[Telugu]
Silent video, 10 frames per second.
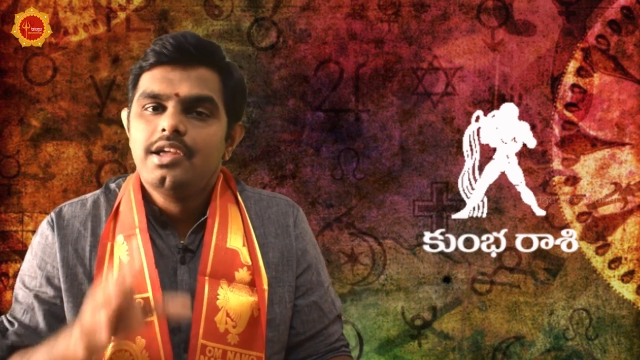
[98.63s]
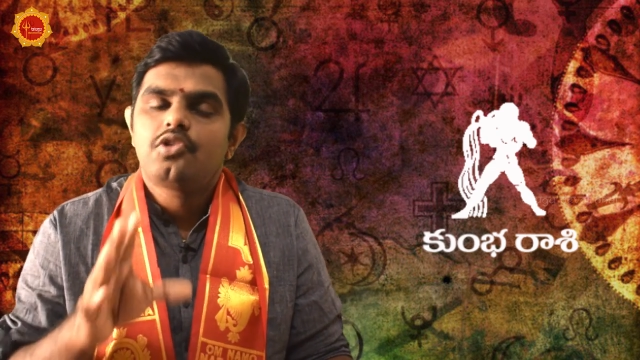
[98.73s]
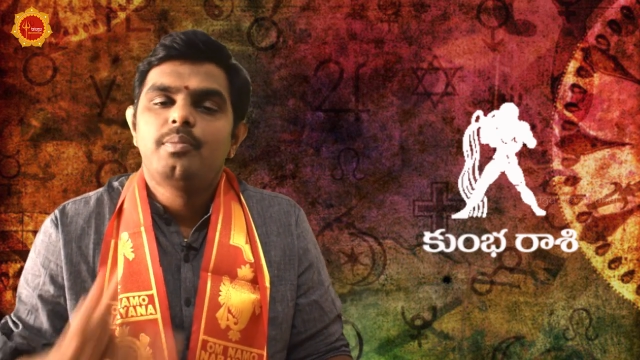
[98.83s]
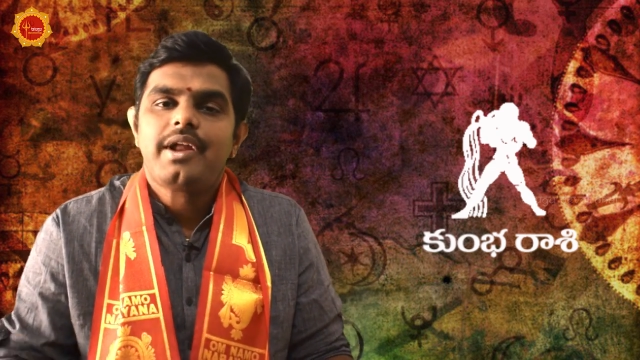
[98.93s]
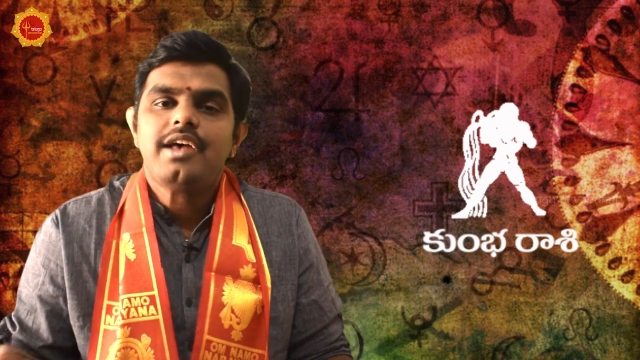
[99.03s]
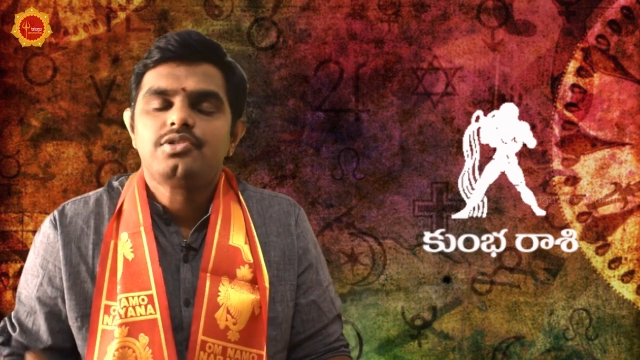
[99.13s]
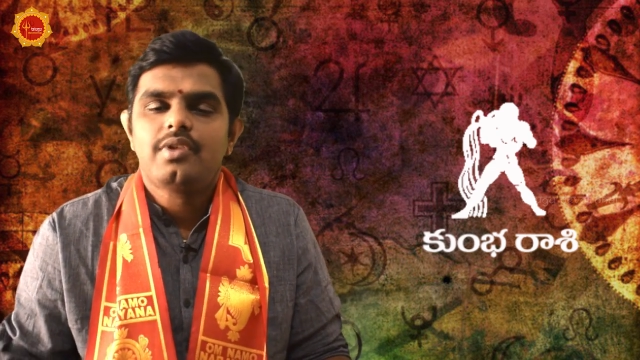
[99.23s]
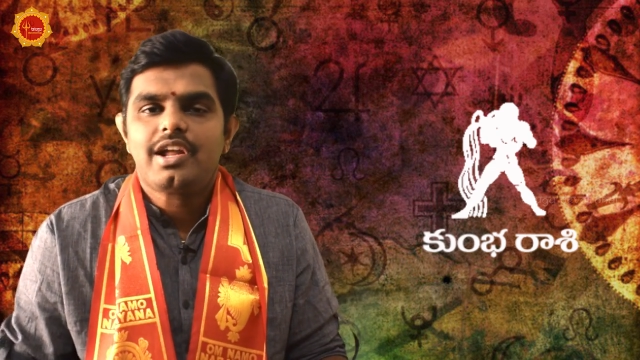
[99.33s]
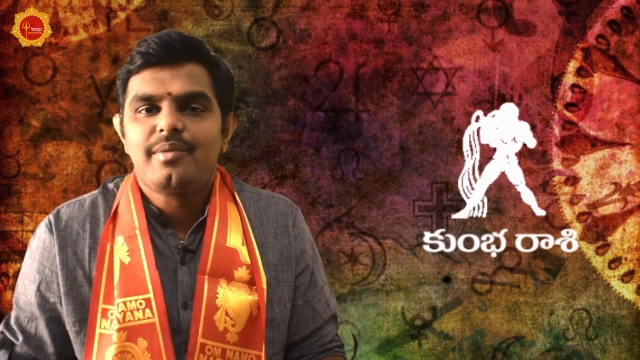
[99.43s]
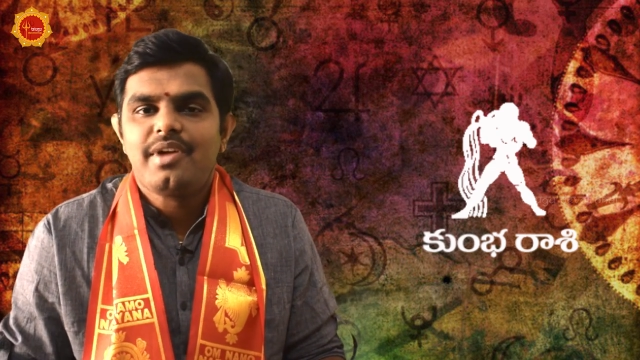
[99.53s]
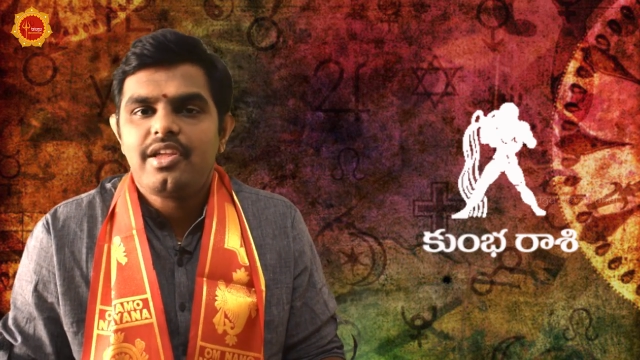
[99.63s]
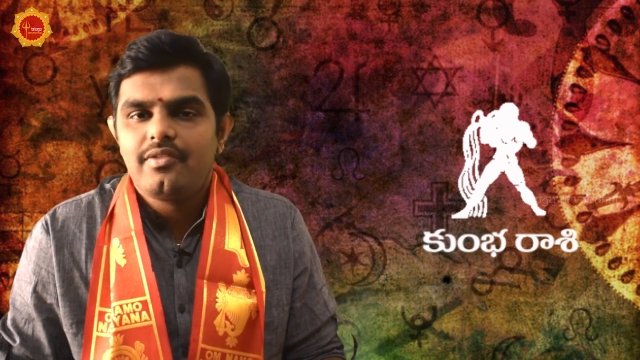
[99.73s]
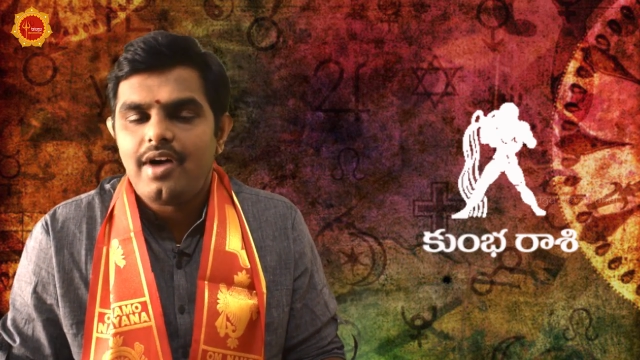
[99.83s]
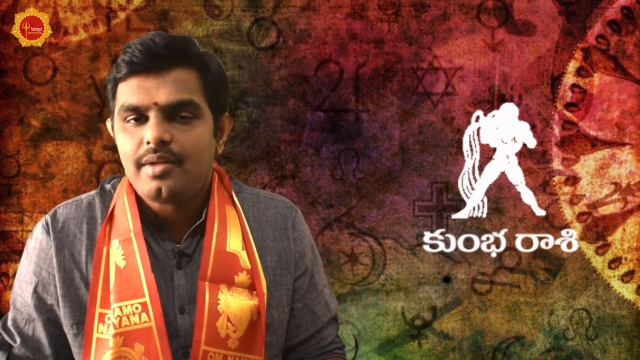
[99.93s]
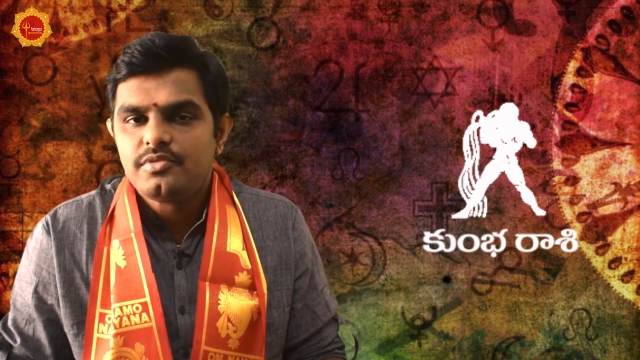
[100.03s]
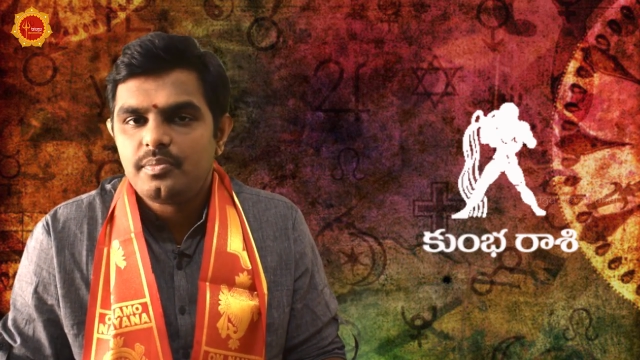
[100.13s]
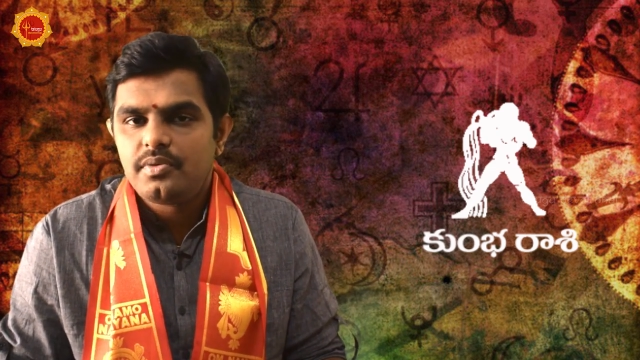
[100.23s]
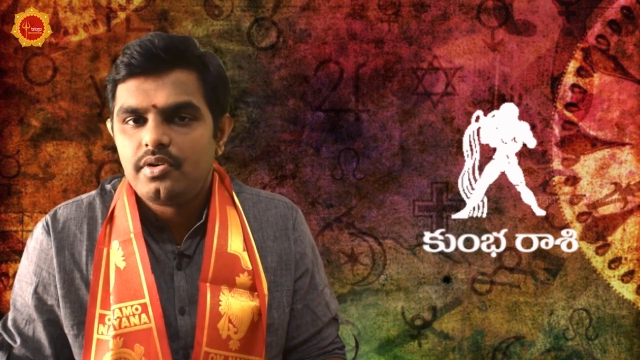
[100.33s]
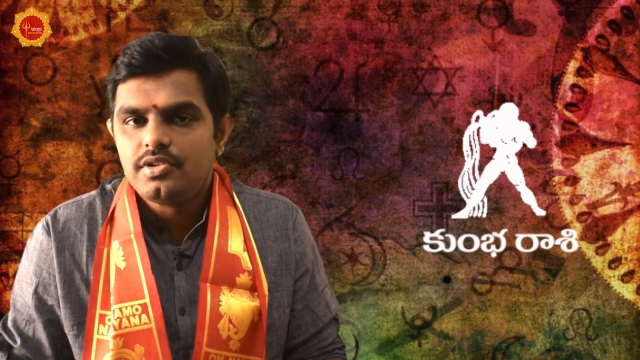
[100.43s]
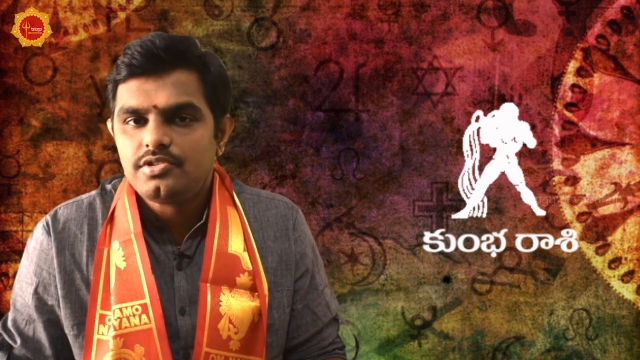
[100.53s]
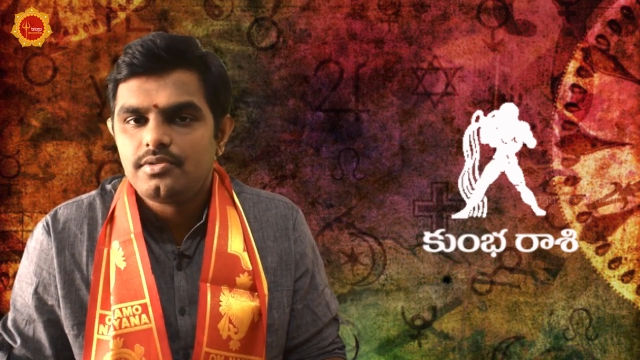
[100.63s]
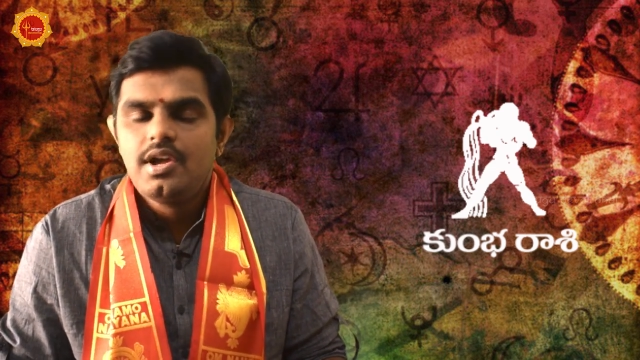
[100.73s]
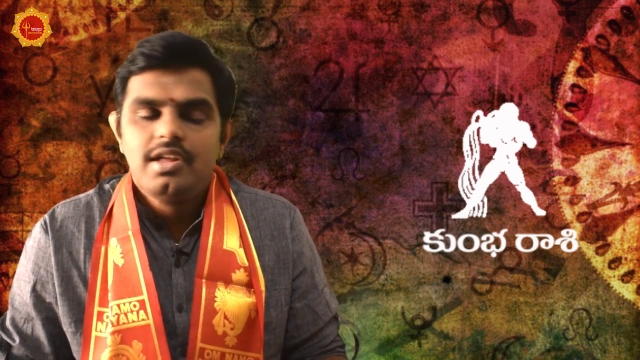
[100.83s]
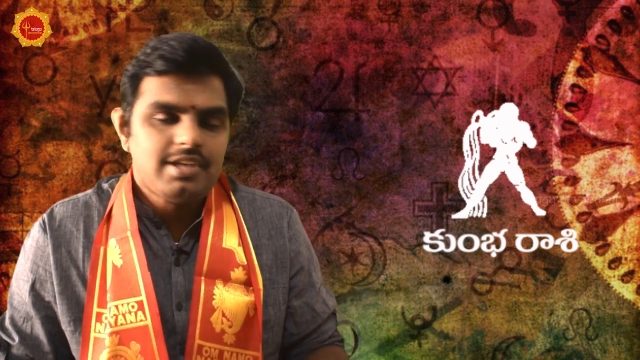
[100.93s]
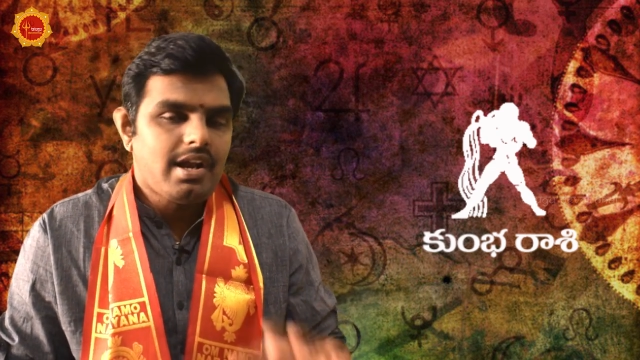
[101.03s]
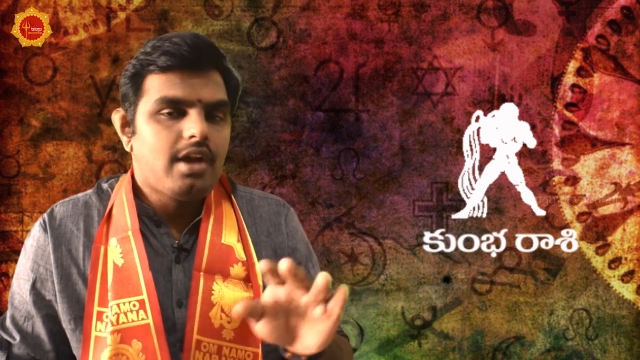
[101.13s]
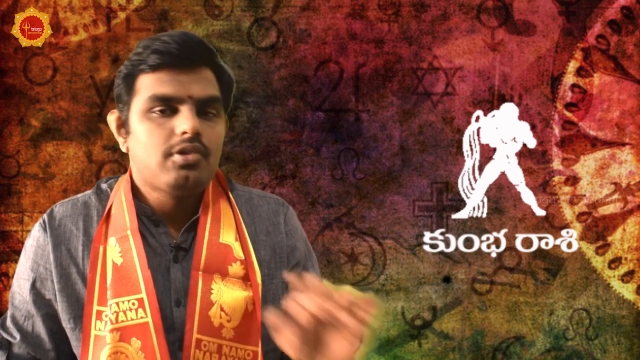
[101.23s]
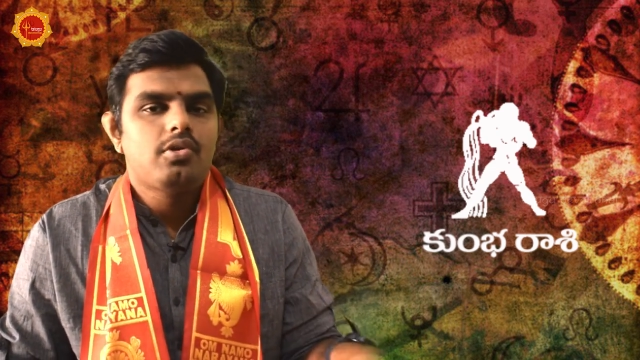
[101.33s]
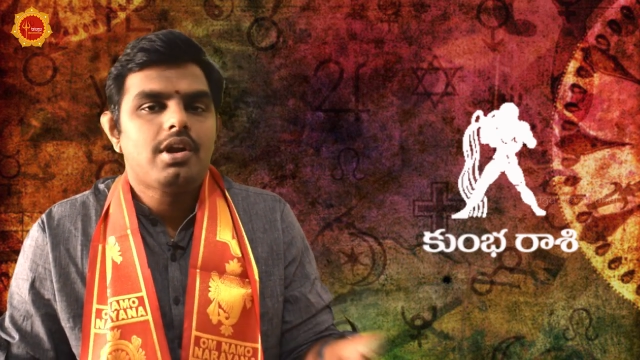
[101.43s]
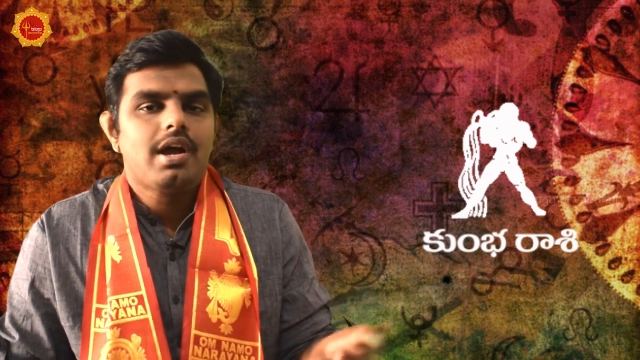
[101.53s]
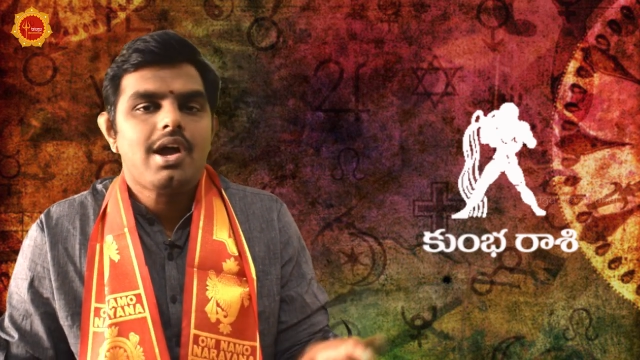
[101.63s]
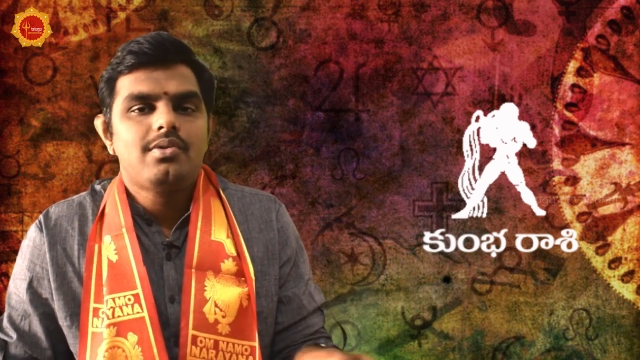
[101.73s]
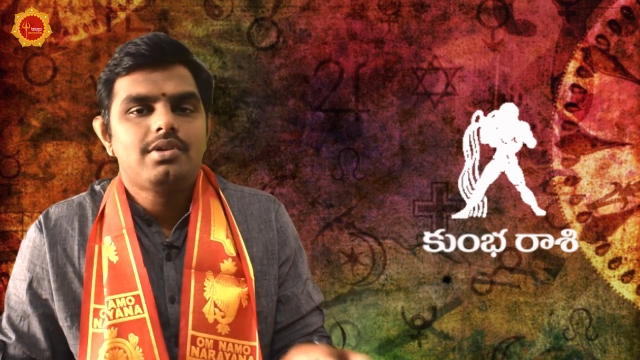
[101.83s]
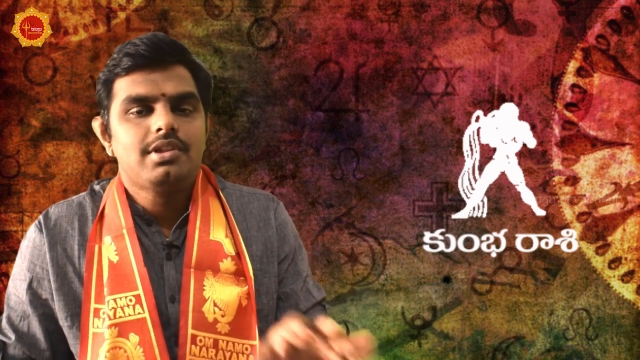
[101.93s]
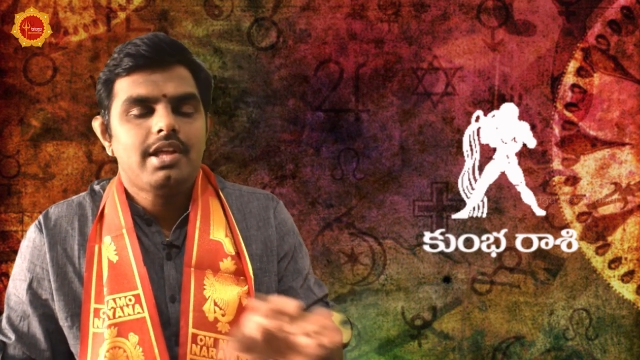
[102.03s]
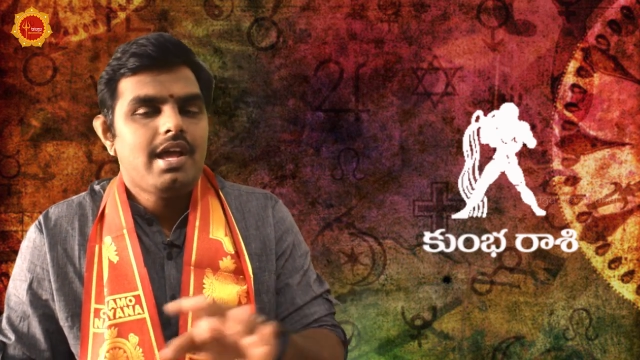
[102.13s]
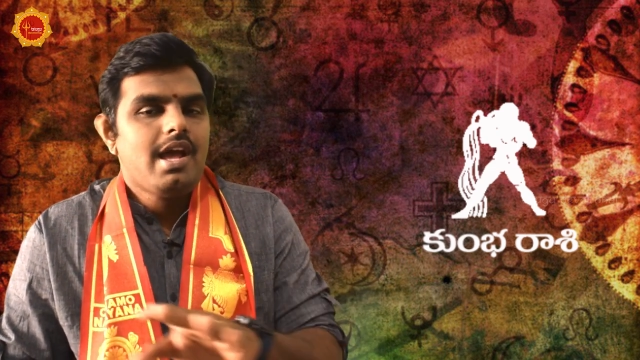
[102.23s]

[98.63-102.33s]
కుంభరాశి వారి వరకు మనం ఈ వారం చెప్పుకోవచ్చు చాలా అనుకూలంగా ఉంటుంది